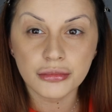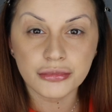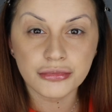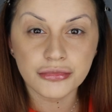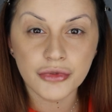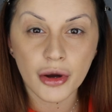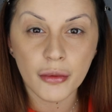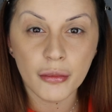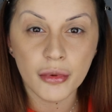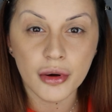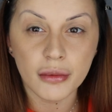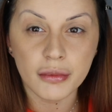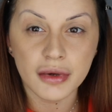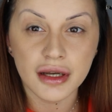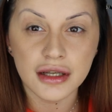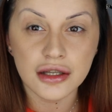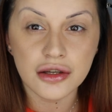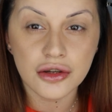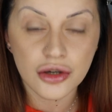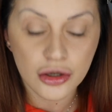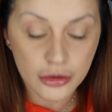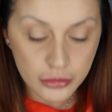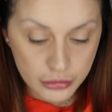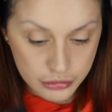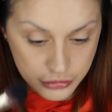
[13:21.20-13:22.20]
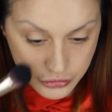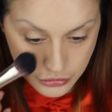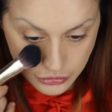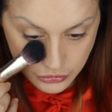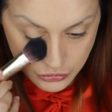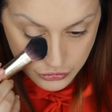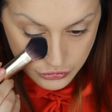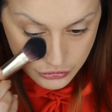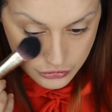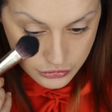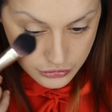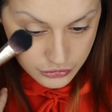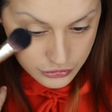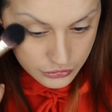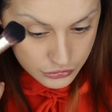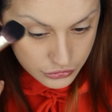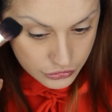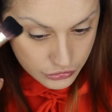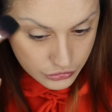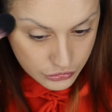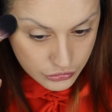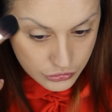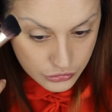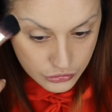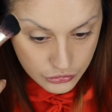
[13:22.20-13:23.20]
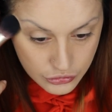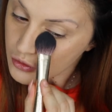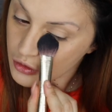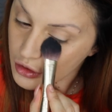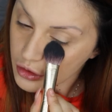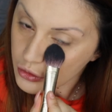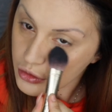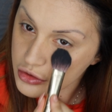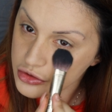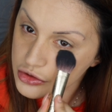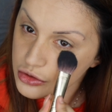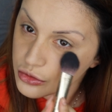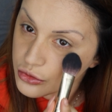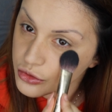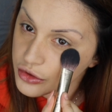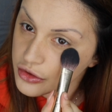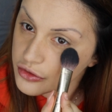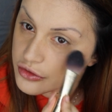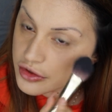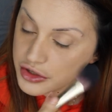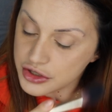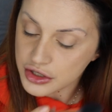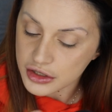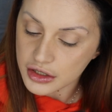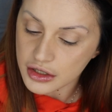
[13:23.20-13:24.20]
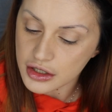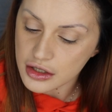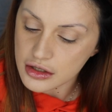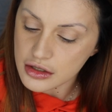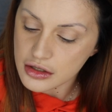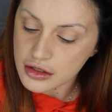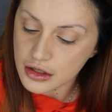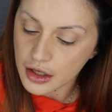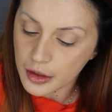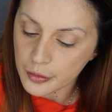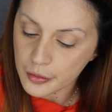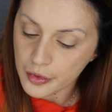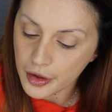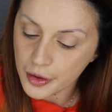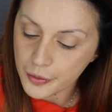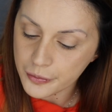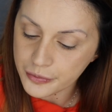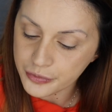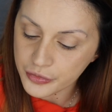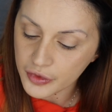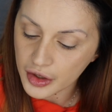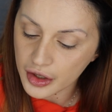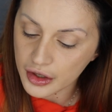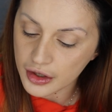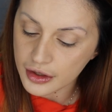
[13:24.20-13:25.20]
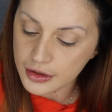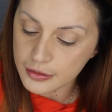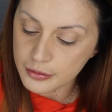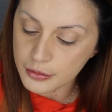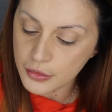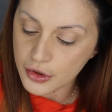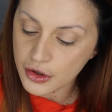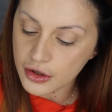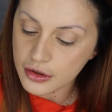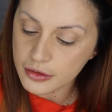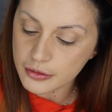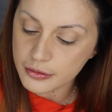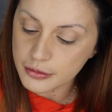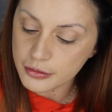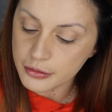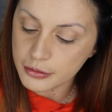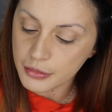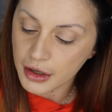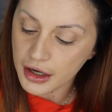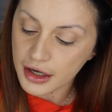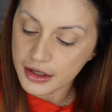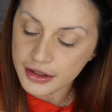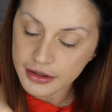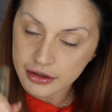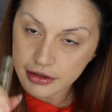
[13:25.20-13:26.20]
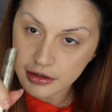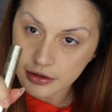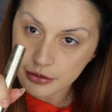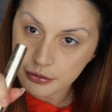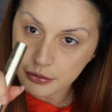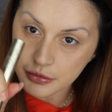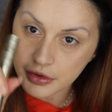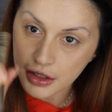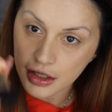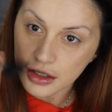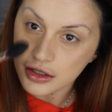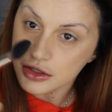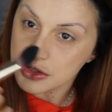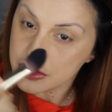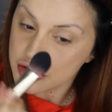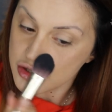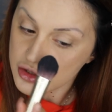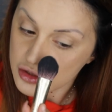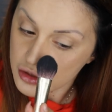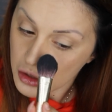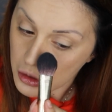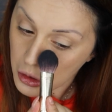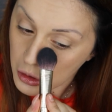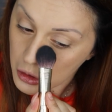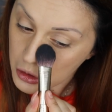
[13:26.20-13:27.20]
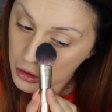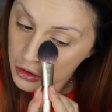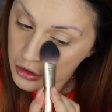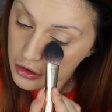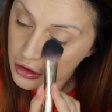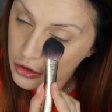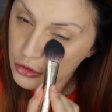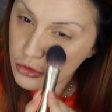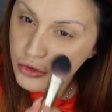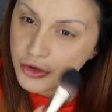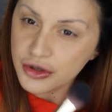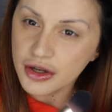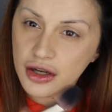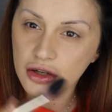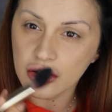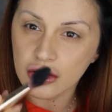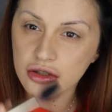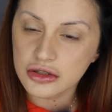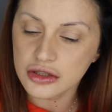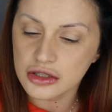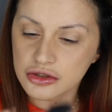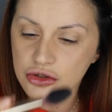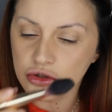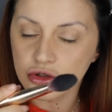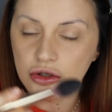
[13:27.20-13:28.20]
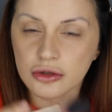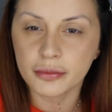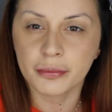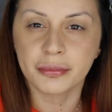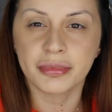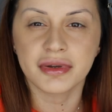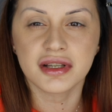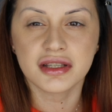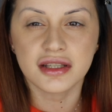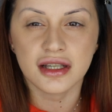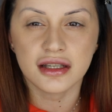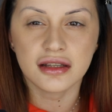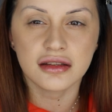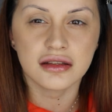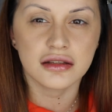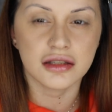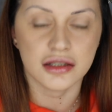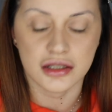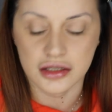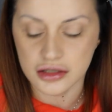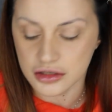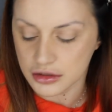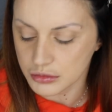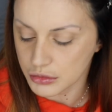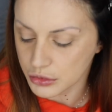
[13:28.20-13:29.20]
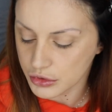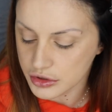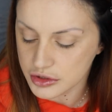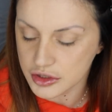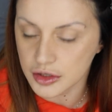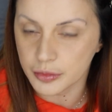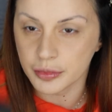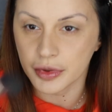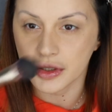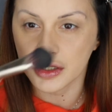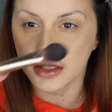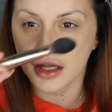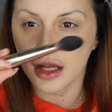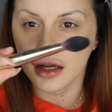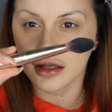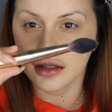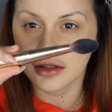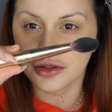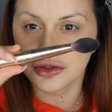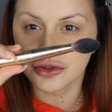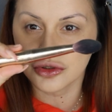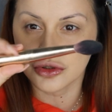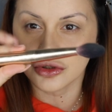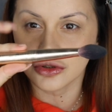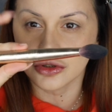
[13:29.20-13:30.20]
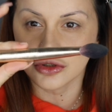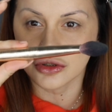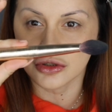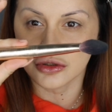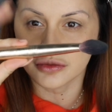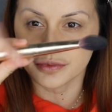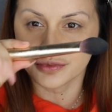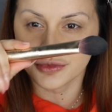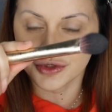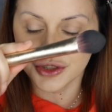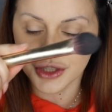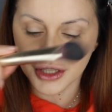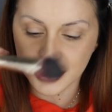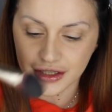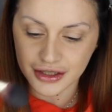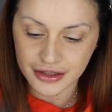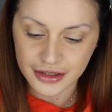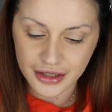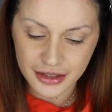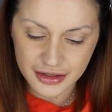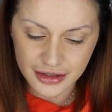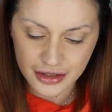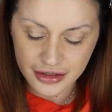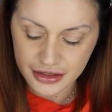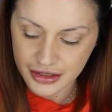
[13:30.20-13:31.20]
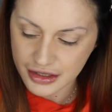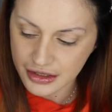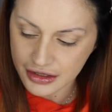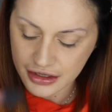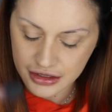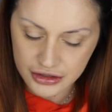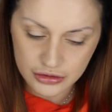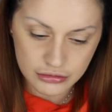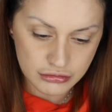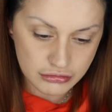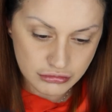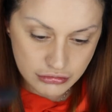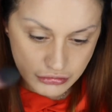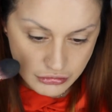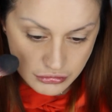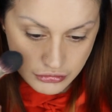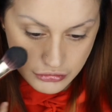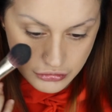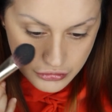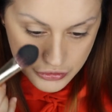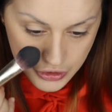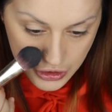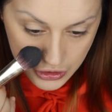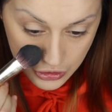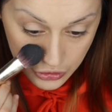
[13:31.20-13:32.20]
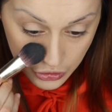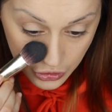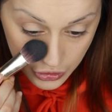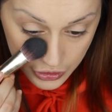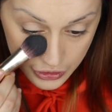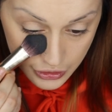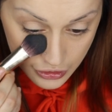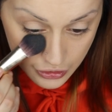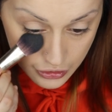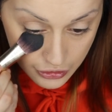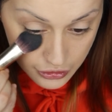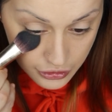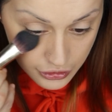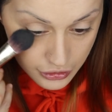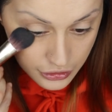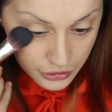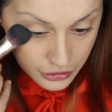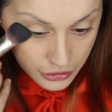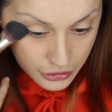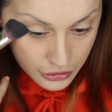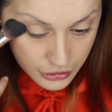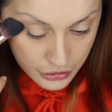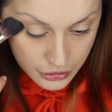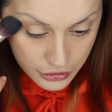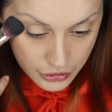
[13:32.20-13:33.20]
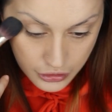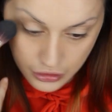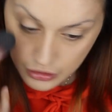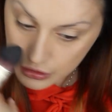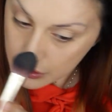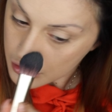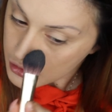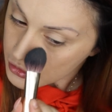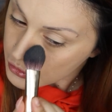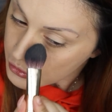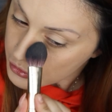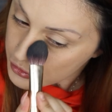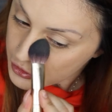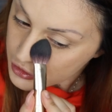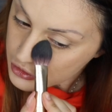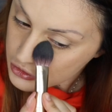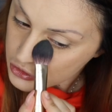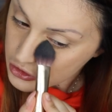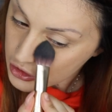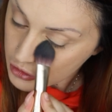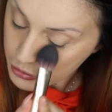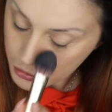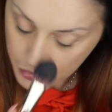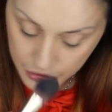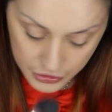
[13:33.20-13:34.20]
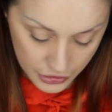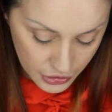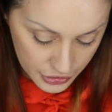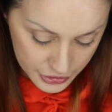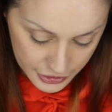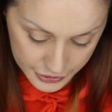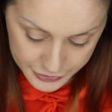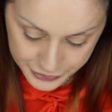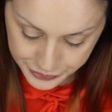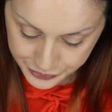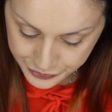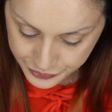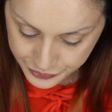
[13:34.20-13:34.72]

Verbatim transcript: va un po' meglio no? e questo qui invece è di Nabla è il Bone Mine Brush l'unica cosa sono pesantissimi questi pennelli sono cioè da tenere mm, che noia è troppo noia